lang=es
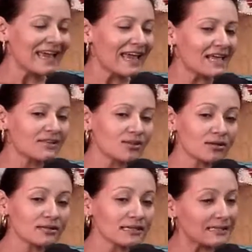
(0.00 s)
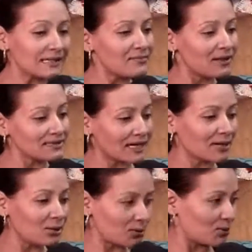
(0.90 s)
Entonces le
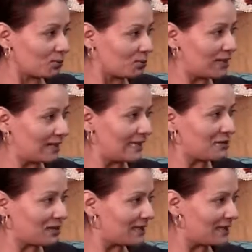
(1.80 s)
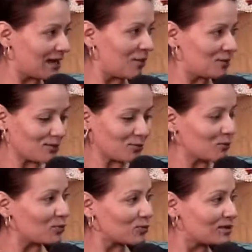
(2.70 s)
machacó como 10 libras de ajo y se los
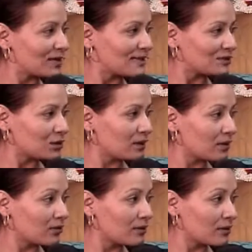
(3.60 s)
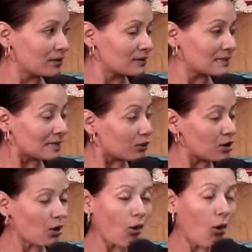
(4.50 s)
puso en el estómago y se lo
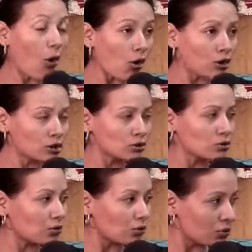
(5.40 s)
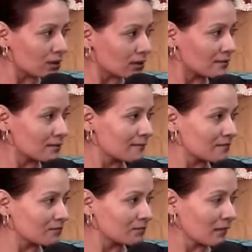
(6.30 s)
dejó 8 horas.
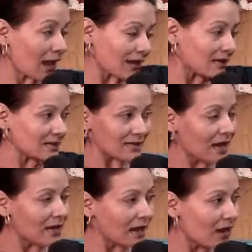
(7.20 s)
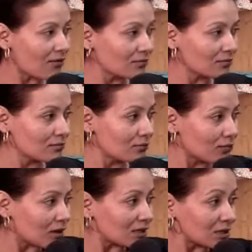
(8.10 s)
Al retirar el ajo,
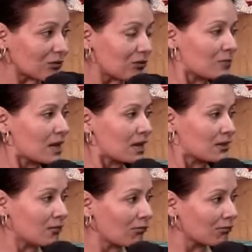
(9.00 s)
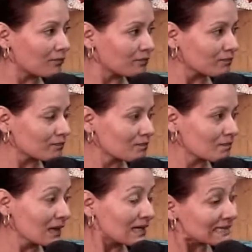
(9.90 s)
lo retiró con piel y todo.
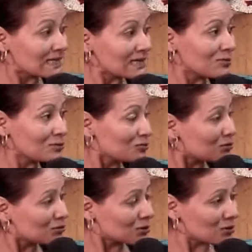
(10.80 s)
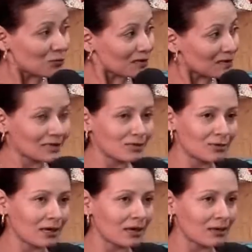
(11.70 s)
Ese niño es un niño que no va a tener
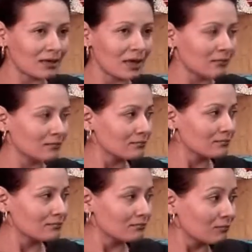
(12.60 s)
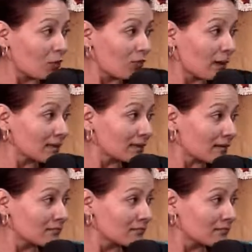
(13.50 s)
una Navidad completa